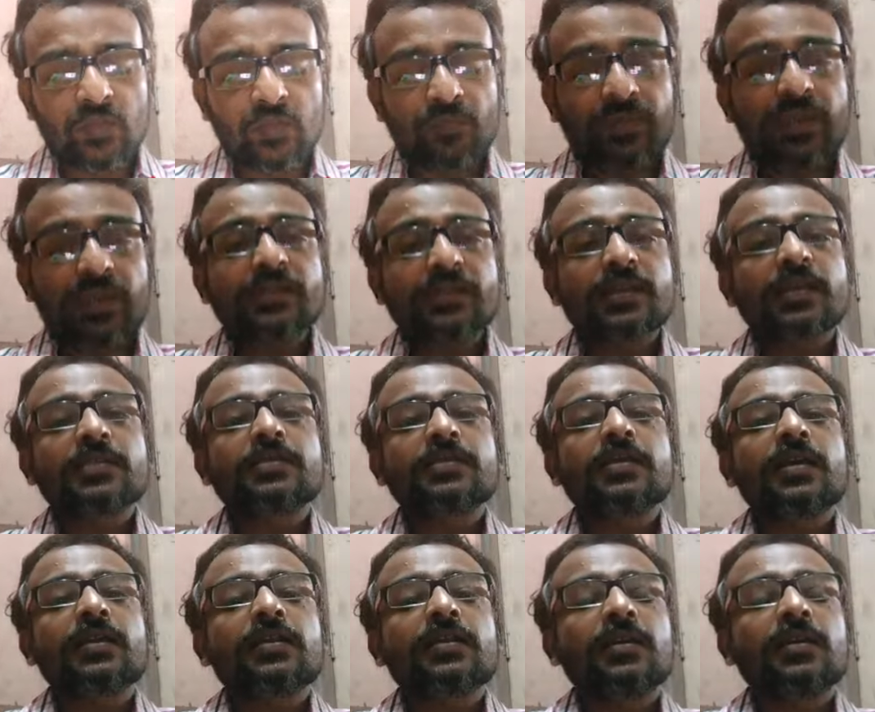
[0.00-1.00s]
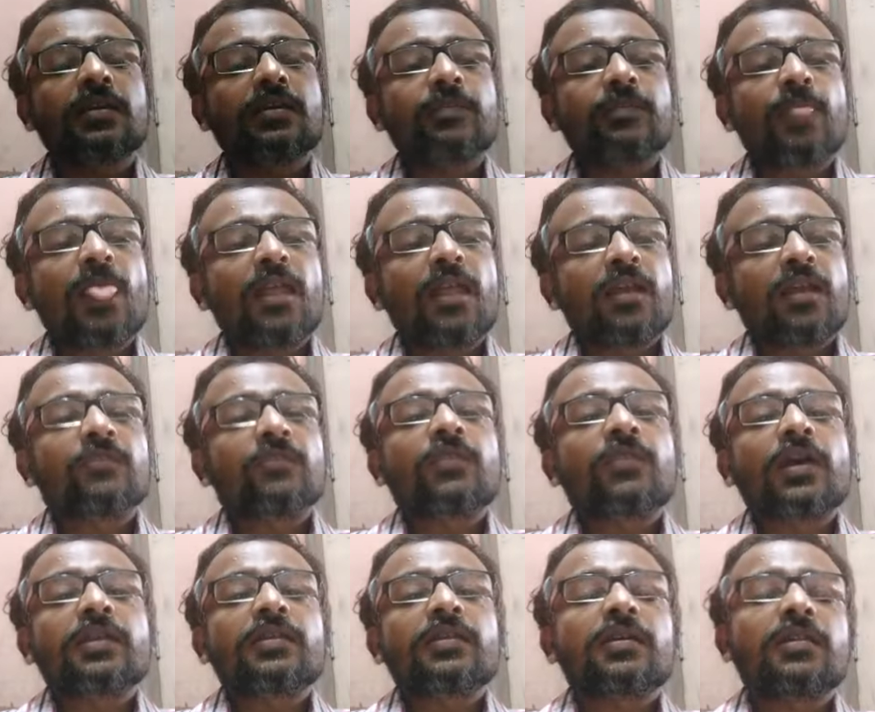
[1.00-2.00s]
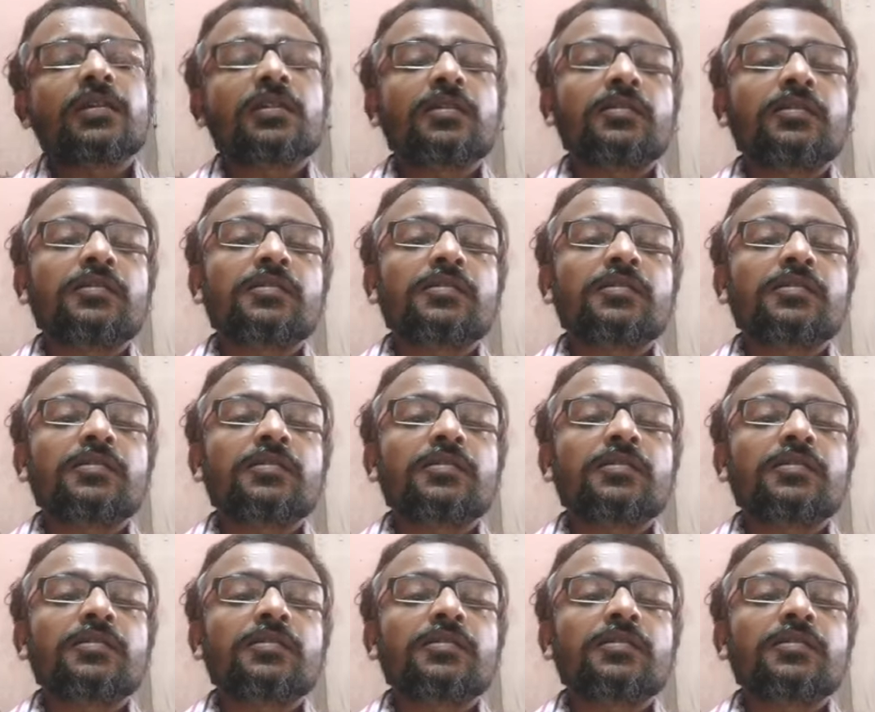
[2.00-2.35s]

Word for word: তো ফ্রেন্ডস আজকে একটা ভাইটাল